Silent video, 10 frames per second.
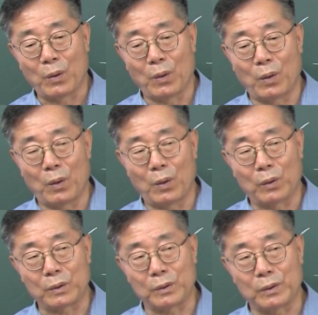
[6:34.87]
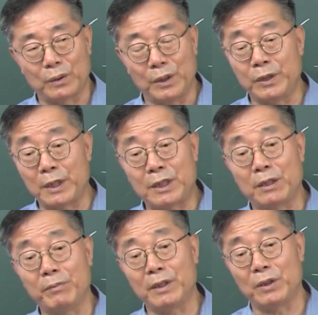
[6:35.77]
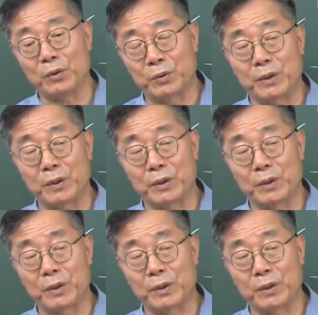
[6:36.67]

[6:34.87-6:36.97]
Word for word: 어, 그 일제 식민기로